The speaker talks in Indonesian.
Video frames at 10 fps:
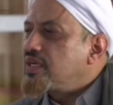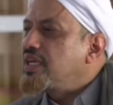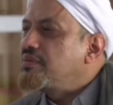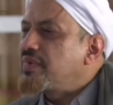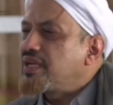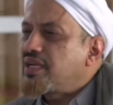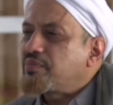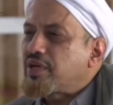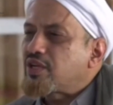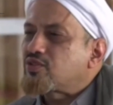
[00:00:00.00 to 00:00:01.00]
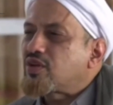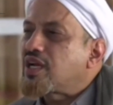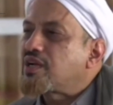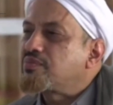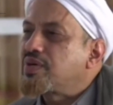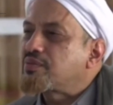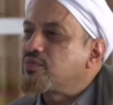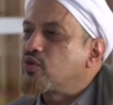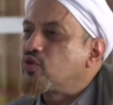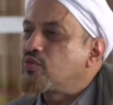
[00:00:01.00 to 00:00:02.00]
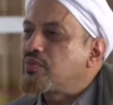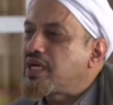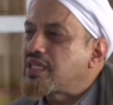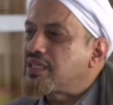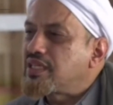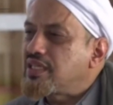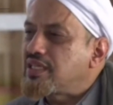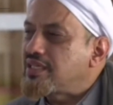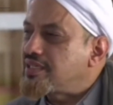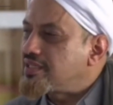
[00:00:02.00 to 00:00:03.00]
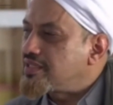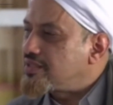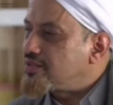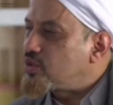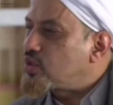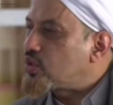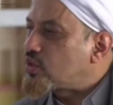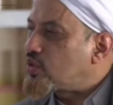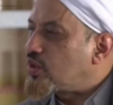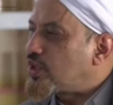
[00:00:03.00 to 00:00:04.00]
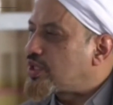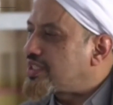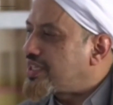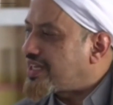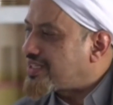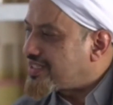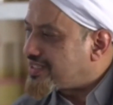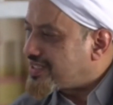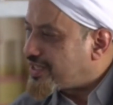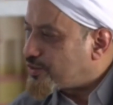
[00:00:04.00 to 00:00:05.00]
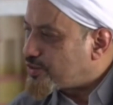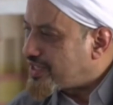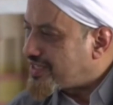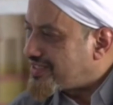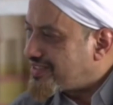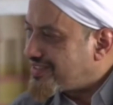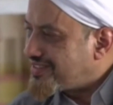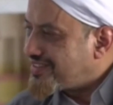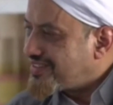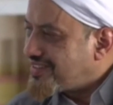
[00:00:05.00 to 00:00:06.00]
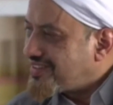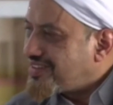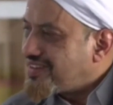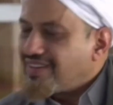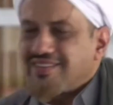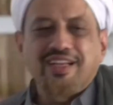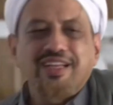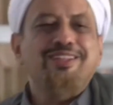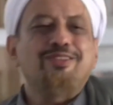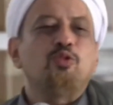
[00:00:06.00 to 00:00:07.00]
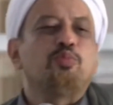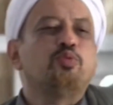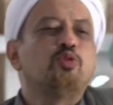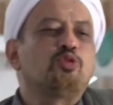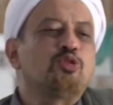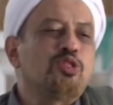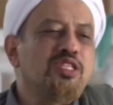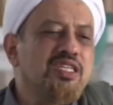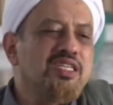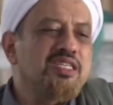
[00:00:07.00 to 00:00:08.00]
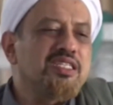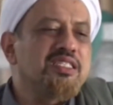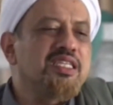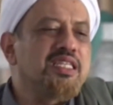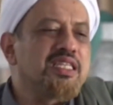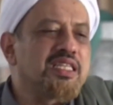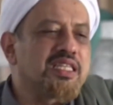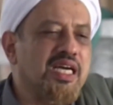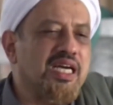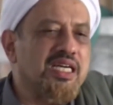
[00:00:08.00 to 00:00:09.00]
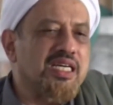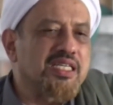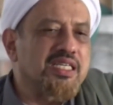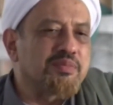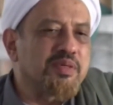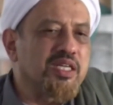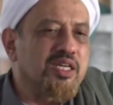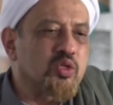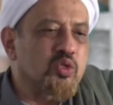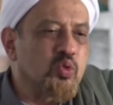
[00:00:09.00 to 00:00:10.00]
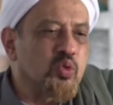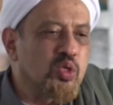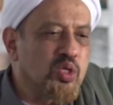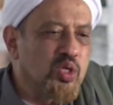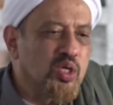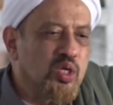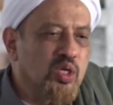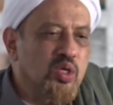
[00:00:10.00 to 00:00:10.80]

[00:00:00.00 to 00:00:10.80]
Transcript: bagaimana para sahabat menghormati cucu Rasulullah Sayyidina Hasan Sayyidina Hussein dan itu bukti cinta kepada Rasulullah